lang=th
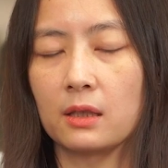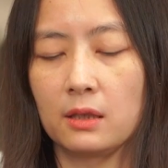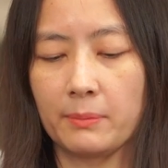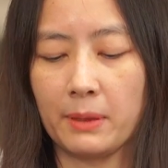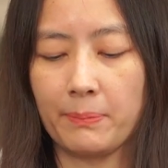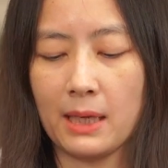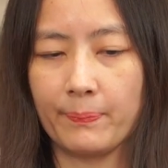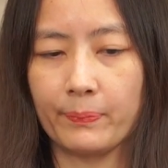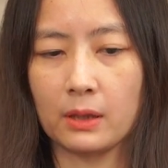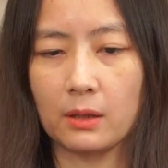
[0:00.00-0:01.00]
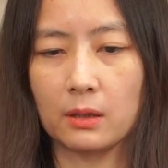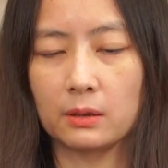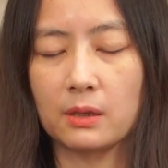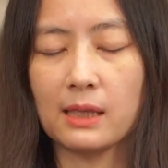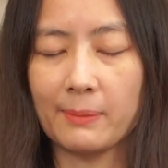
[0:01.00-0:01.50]
คือมันเป็น
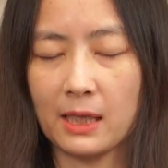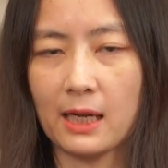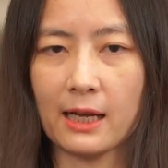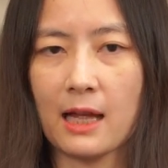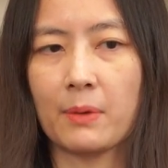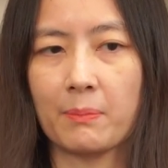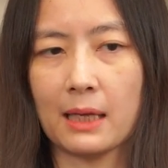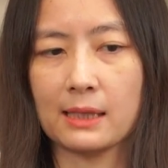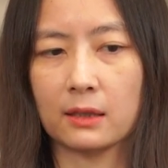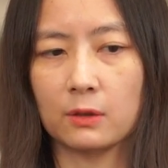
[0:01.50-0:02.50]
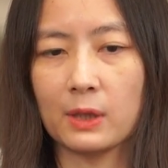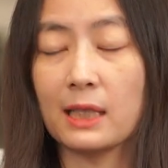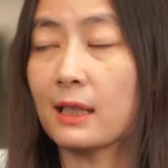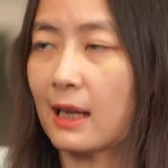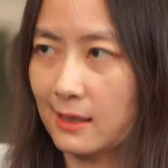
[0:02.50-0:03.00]
เนื่องจากพัฒนาการมันมาจากตัว
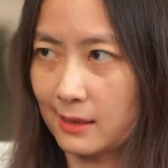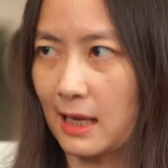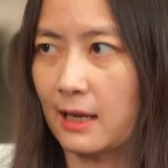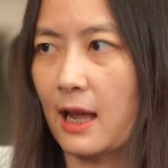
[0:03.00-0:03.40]
กิจการสตาร์ท